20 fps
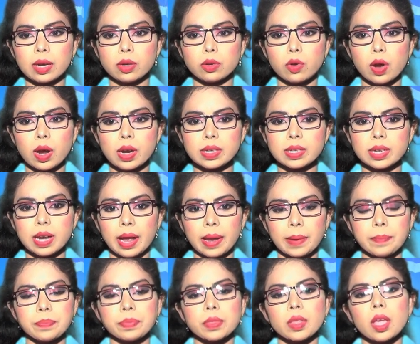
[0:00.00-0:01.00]

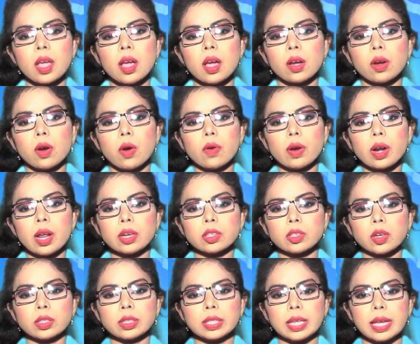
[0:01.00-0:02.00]
রুয়ান্ডায় করোনা
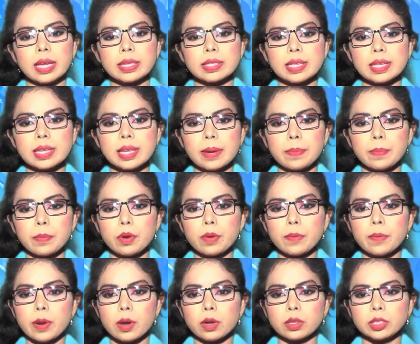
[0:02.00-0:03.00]
সন্দেহে সিঙ্গাপুর
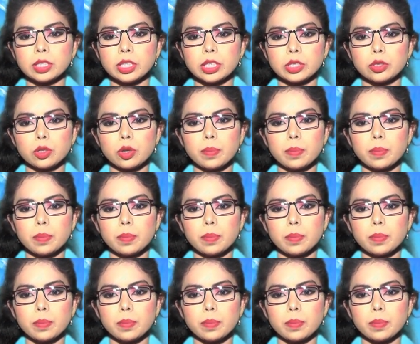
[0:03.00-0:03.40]
ফেরত শিশু